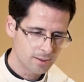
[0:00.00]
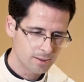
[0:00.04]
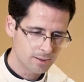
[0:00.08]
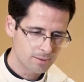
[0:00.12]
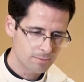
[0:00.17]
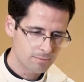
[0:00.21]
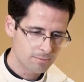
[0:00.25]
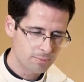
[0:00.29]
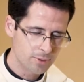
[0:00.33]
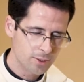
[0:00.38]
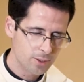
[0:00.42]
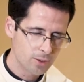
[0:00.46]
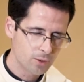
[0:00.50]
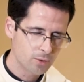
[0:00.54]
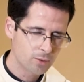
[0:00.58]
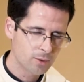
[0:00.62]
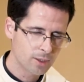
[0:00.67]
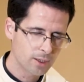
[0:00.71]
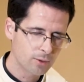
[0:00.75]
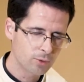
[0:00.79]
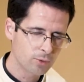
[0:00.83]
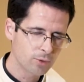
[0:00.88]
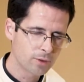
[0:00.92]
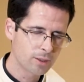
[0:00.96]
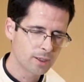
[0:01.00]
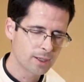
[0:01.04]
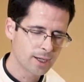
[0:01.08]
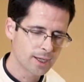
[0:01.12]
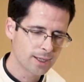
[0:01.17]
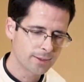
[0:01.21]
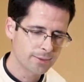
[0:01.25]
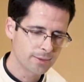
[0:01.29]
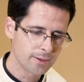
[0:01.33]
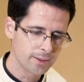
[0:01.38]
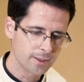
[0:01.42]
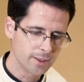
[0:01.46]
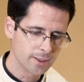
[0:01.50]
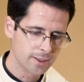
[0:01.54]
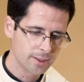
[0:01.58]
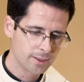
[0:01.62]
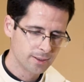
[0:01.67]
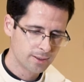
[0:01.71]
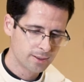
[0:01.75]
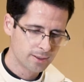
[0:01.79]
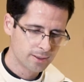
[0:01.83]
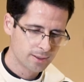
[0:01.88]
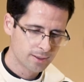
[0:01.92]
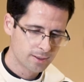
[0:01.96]
vio una luz grande,
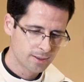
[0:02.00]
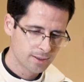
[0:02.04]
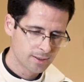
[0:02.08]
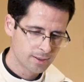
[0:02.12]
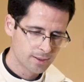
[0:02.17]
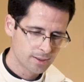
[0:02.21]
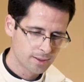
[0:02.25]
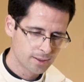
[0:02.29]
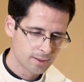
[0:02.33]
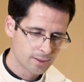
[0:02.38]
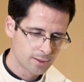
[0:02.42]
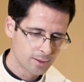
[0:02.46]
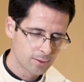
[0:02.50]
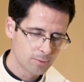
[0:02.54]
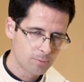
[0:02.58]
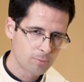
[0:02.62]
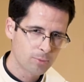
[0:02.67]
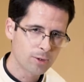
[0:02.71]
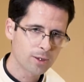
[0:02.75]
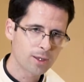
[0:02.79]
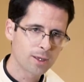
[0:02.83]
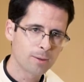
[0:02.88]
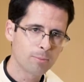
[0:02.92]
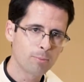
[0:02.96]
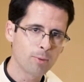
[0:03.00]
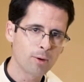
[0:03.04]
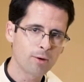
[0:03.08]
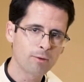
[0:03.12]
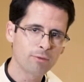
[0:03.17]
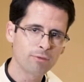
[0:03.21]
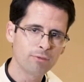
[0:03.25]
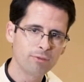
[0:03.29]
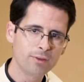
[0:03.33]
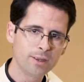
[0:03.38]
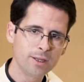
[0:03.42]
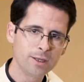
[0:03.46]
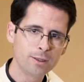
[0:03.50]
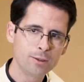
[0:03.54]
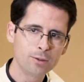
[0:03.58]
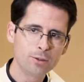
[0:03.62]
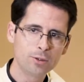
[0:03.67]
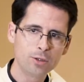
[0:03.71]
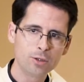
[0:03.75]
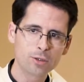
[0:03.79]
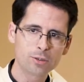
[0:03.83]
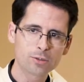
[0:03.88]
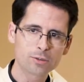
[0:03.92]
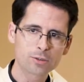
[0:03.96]
porque por fin
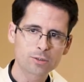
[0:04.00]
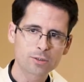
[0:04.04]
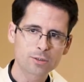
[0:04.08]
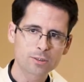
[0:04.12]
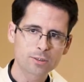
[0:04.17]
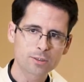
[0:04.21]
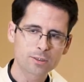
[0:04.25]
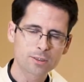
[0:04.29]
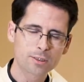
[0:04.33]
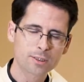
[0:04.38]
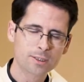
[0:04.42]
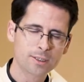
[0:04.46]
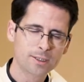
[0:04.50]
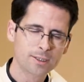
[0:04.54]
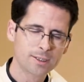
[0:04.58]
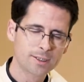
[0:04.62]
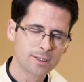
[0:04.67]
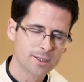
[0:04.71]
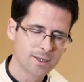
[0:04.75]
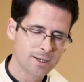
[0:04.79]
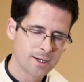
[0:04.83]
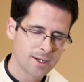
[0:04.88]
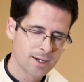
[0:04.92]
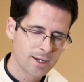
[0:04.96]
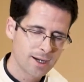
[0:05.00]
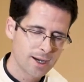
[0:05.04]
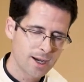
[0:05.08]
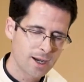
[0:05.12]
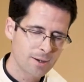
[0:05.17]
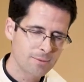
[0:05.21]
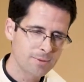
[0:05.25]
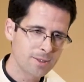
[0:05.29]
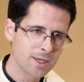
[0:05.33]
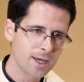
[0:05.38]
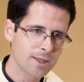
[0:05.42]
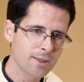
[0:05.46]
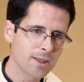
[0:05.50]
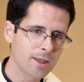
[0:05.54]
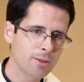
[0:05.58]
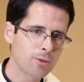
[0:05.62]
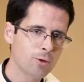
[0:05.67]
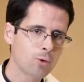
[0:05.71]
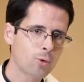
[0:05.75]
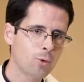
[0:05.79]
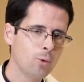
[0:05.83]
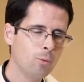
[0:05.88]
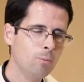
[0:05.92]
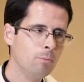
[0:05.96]
Dios había
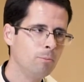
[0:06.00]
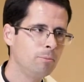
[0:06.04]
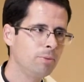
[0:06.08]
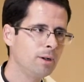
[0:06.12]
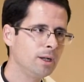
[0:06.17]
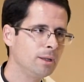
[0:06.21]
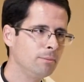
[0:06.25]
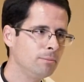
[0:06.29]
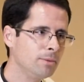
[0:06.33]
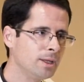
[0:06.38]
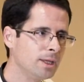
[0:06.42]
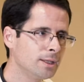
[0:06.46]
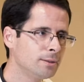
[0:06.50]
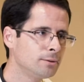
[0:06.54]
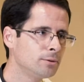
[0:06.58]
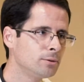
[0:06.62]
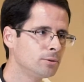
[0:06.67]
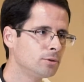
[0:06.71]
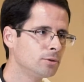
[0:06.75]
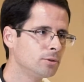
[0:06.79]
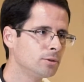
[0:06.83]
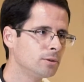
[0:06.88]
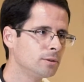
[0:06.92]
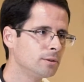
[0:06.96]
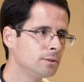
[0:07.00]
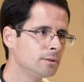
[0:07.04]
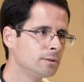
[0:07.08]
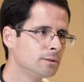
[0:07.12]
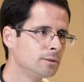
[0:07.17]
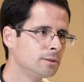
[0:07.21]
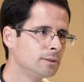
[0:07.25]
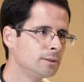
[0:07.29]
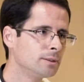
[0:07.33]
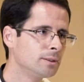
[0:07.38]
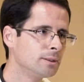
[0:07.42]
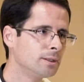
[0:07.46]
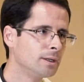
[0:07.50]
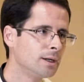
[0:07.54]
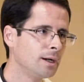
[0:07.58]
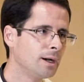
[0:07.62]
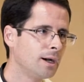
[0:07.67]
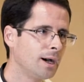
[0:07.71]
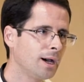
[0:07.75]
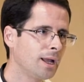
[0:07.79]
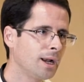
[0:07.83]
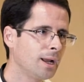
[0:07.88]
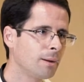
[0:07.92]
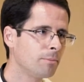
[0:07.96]
dado cumplimiento
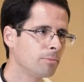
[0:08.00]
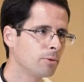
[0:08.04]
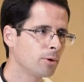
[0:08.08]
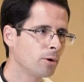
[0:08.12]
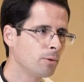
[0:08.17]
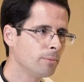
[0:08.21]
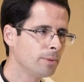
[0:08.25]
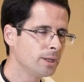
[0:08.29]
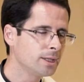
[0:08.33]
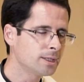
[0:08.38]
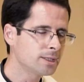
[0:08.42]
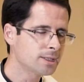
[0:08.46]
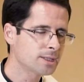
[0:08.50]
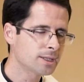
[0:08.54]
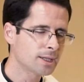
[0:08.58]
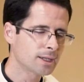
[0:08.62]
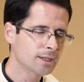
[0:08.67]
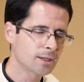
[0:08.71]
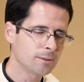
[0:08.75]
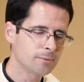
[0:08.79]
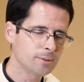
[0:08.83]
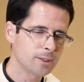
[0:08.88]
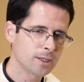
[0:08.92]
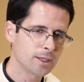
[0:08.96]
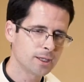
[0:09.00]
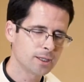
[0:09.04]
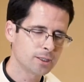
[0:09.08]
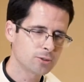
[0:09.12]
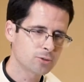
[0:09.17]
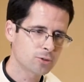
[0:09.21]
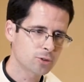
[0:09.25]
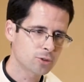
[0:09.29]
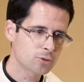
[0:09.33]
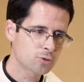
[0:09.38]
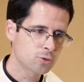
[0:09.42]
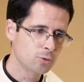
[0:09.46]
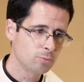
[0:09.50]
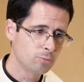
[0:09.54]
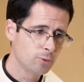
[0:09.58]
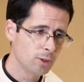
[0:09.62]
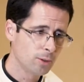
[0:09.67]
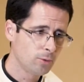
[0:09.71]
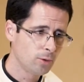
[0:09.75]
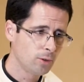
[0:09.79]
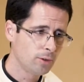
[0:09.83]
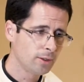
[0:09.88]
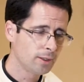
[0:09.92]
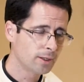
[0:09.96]
a la promesa que había hecho a su
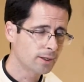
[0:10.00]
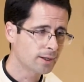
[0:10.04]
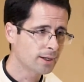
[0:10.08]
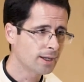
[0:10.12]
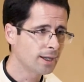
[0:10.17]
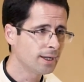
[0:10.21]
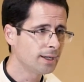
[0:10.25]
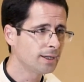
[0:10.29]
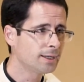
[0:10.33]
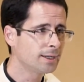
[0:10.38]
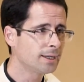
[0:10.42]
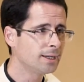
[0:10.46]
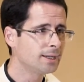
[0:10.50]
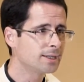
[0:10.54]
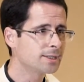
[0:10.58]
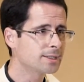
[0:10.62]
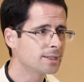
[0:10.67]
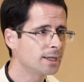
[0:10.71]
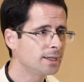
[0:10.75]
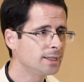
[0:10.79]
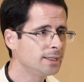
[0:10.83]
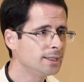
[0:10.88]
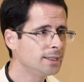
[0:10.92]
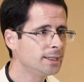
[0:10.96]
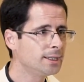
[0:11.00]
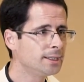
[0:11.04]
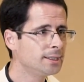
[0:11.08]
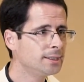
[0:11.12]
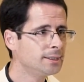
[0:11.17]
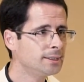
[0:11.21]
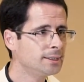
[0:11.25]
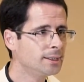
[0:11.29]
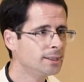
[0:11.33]
pueblo Israel que les daría